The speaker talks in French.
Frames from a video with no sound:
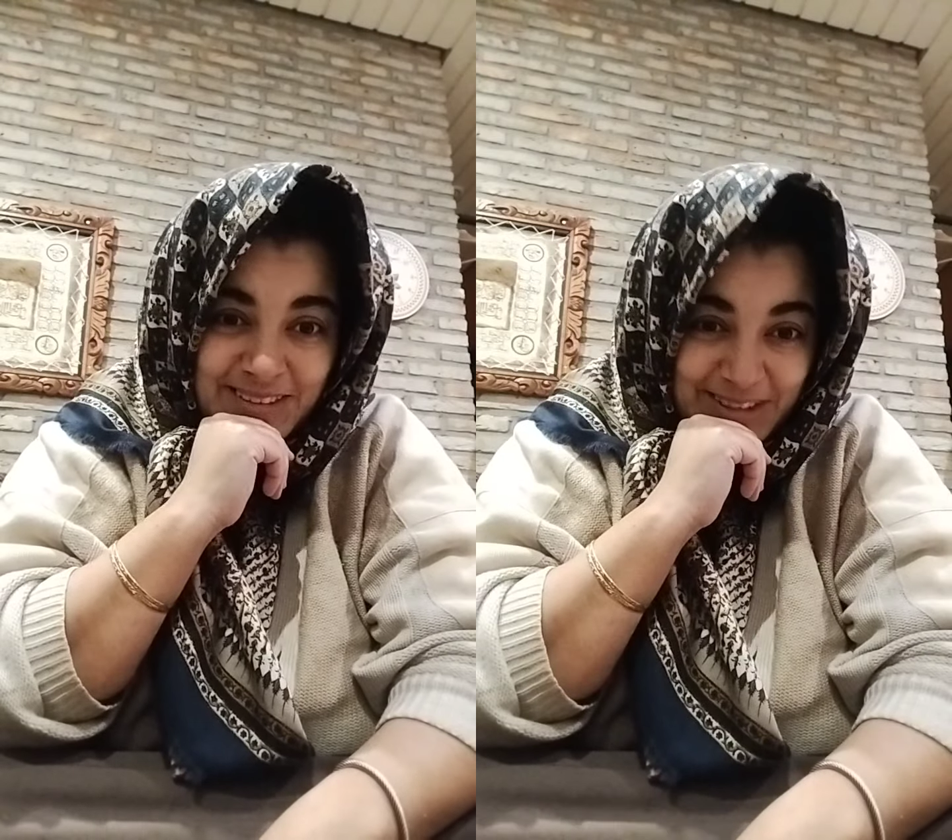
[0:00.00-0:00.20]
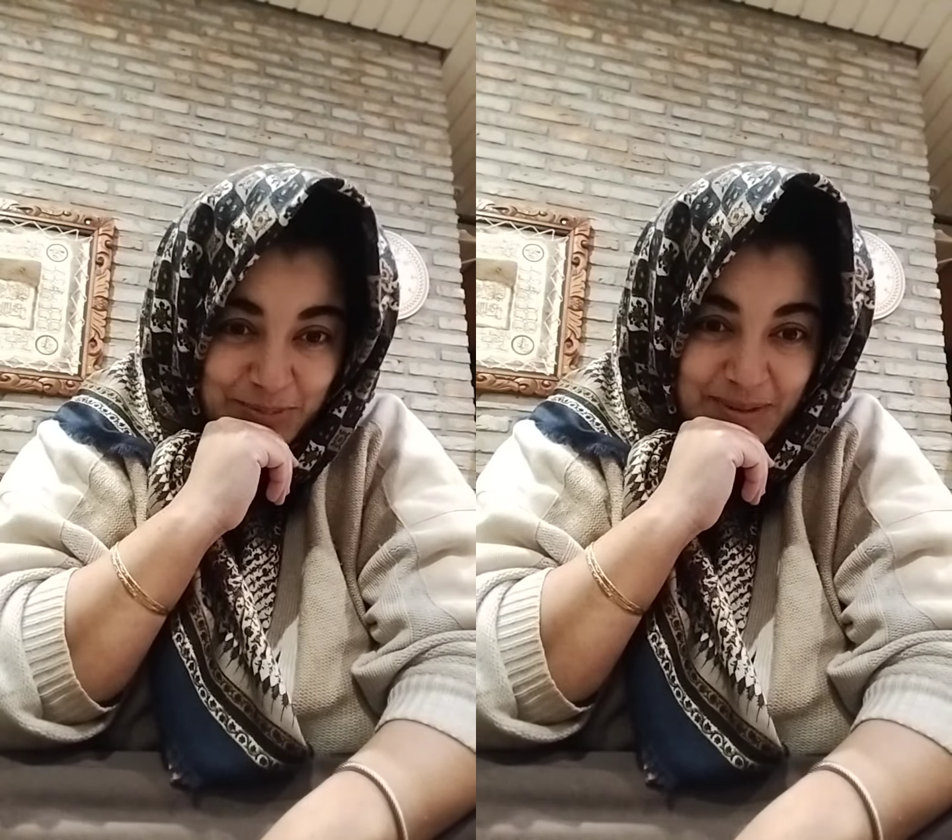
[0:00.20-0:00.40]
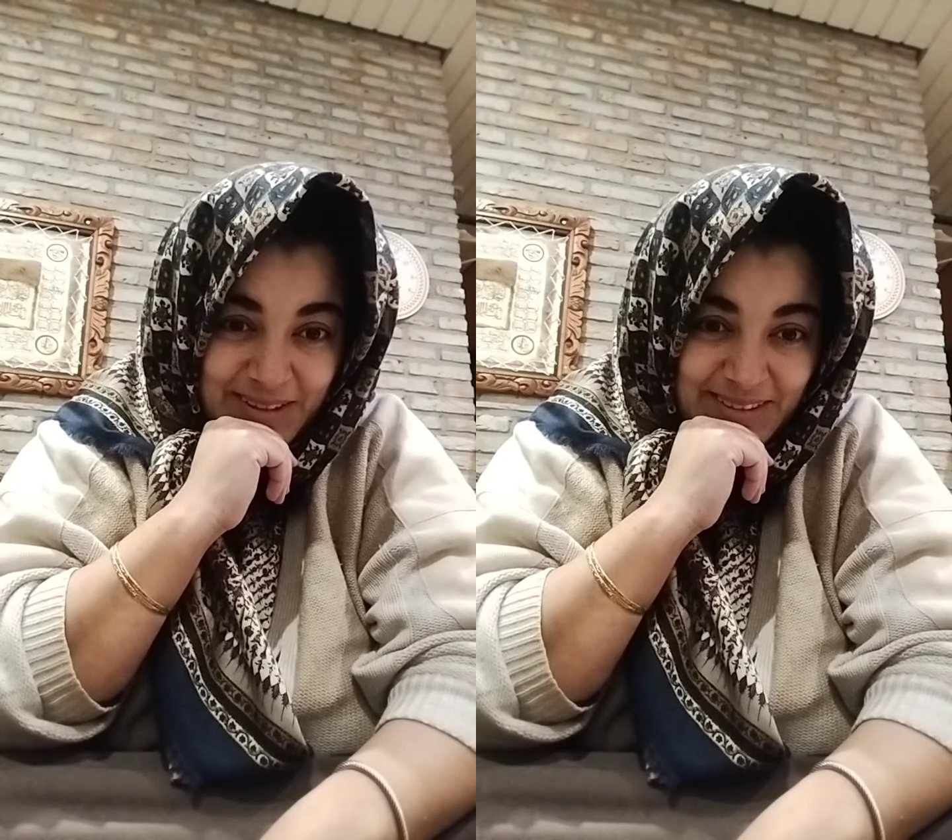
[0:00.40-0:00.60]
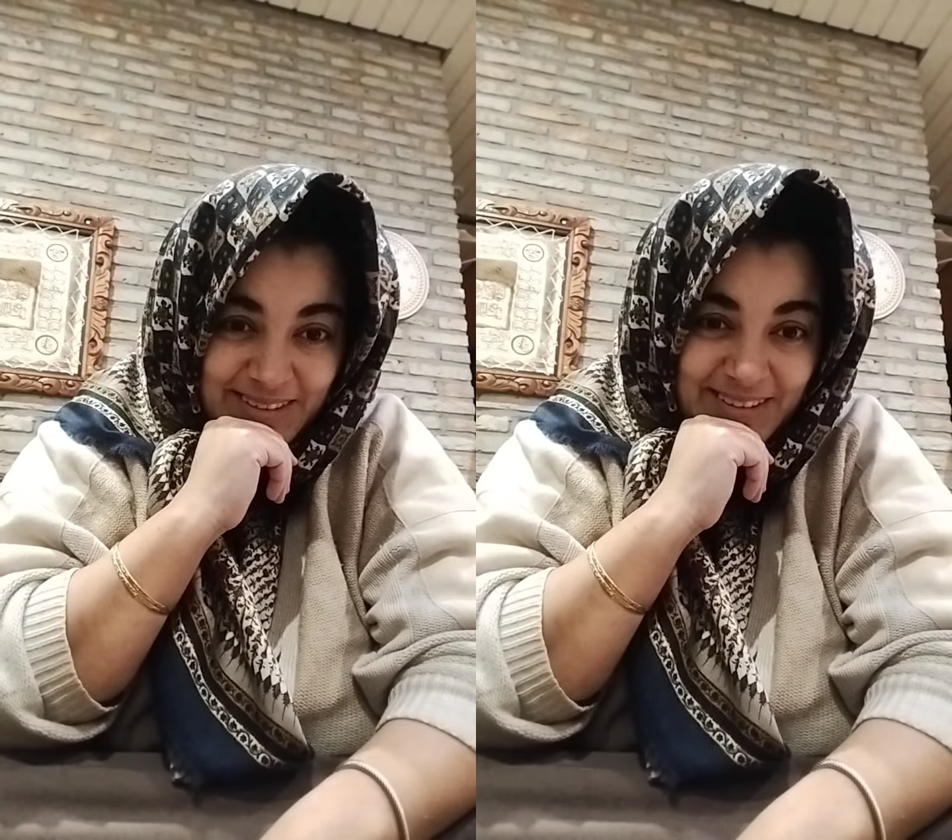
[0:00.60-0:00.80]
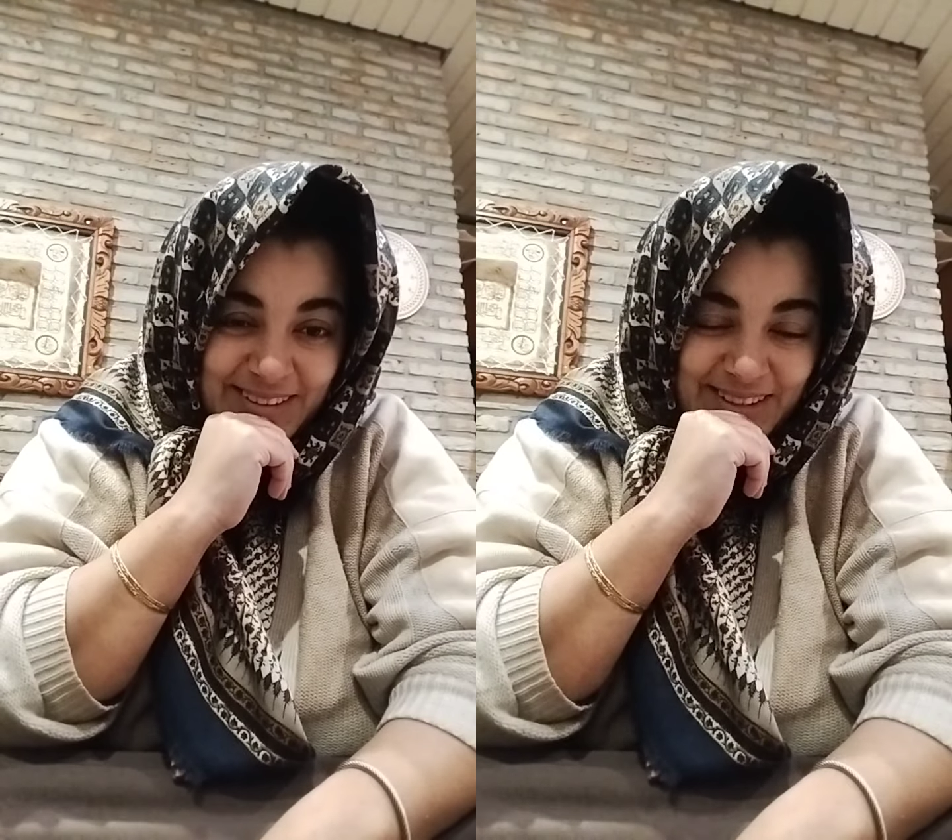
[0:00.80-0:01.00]
n'est-ce pas
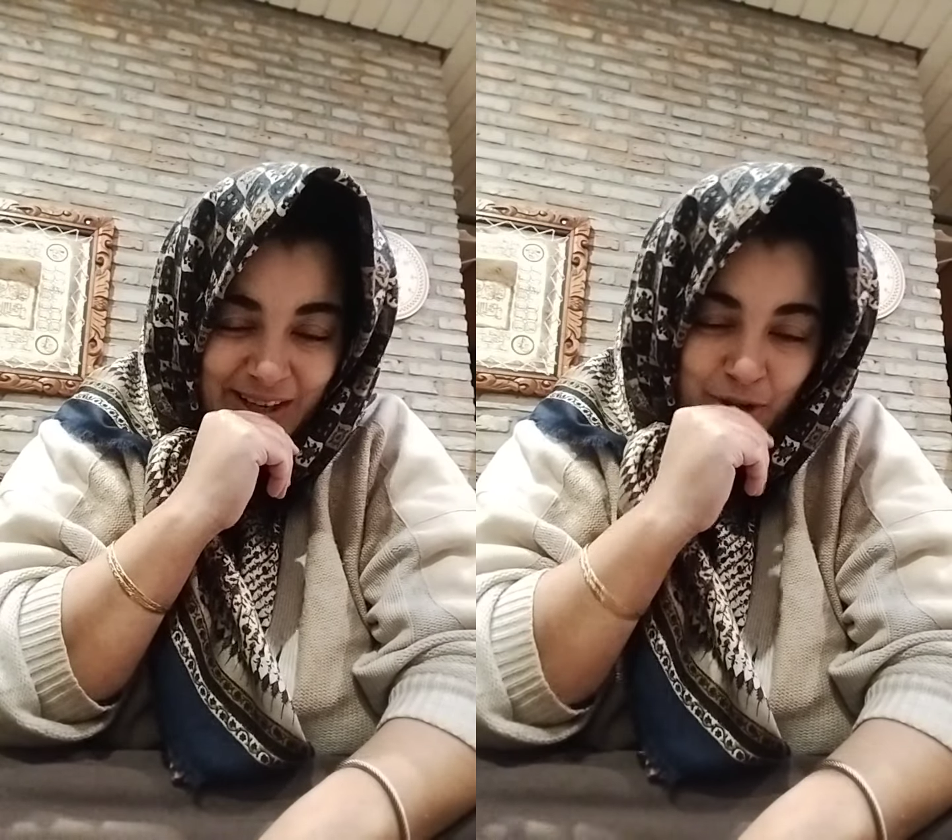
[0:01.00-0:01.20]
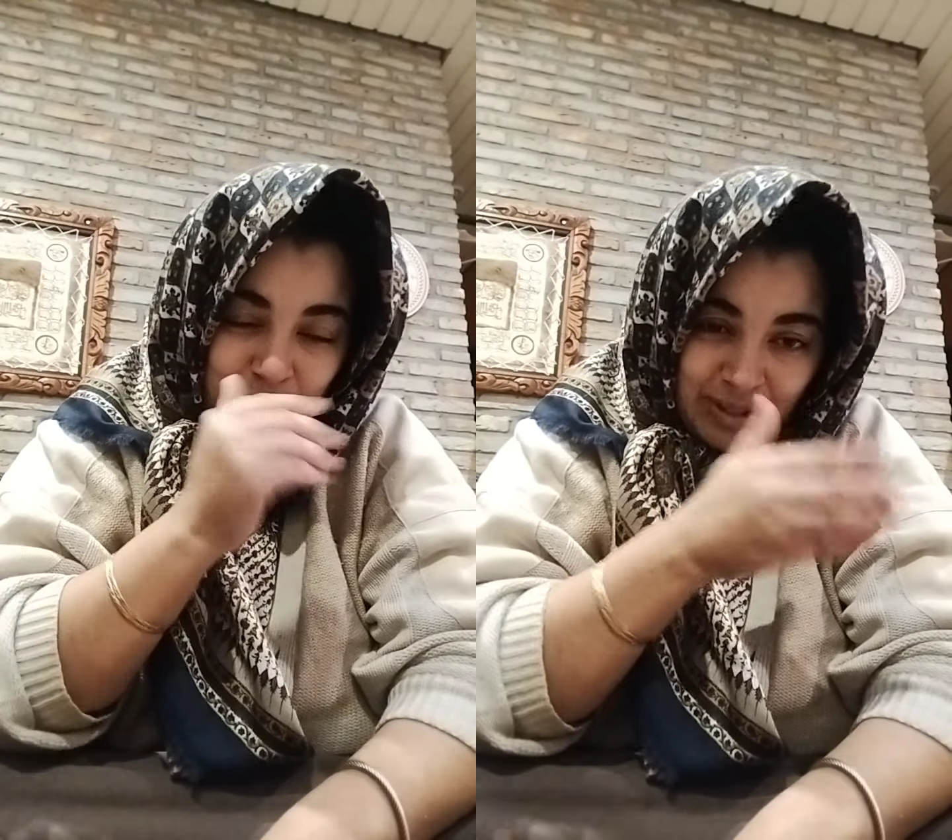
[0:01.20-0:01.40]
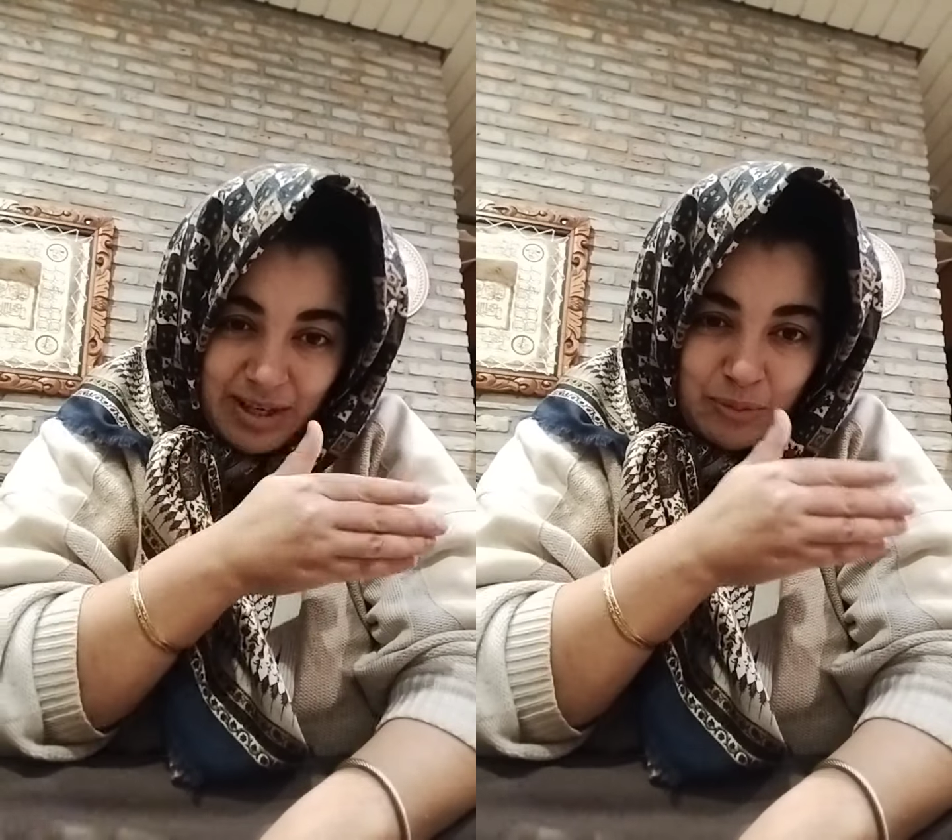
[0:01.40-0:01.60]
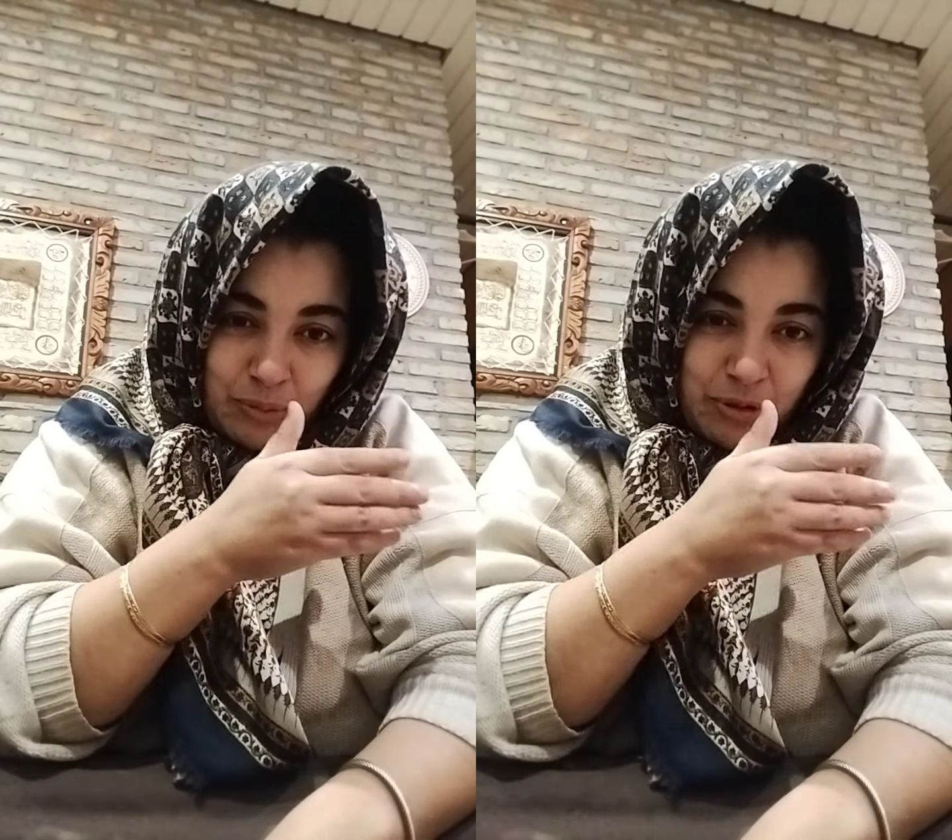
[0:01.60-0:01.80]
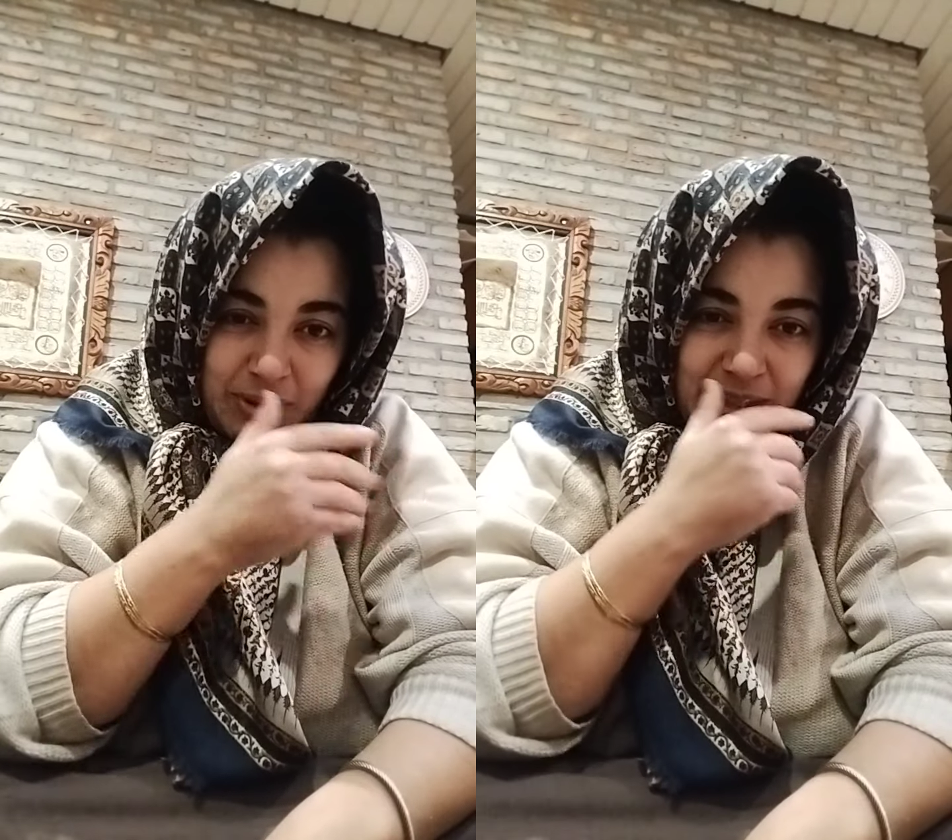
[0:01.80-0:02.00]
Alors qu'il a
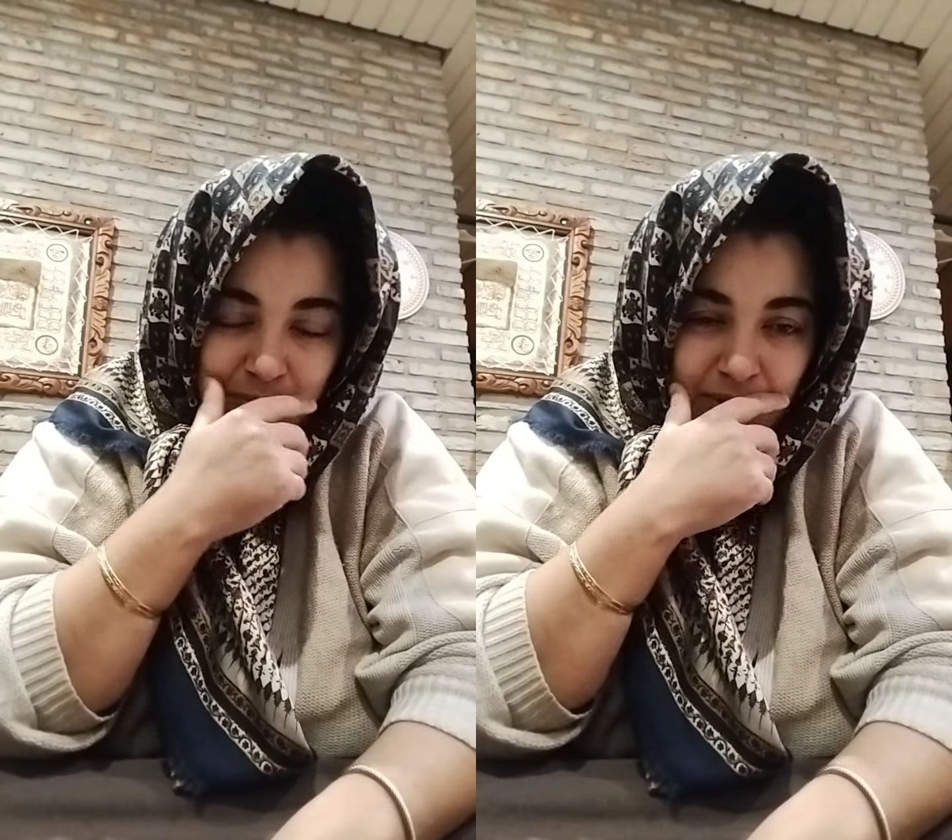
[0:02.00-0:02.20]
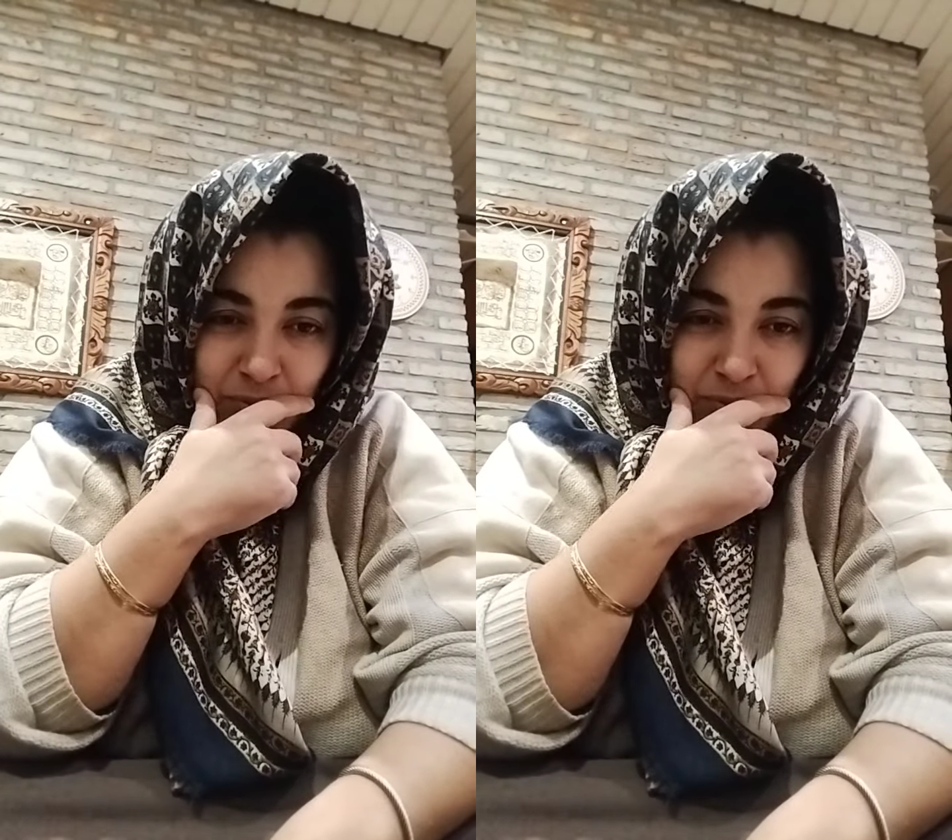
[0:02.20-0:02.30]
le cœur qui bat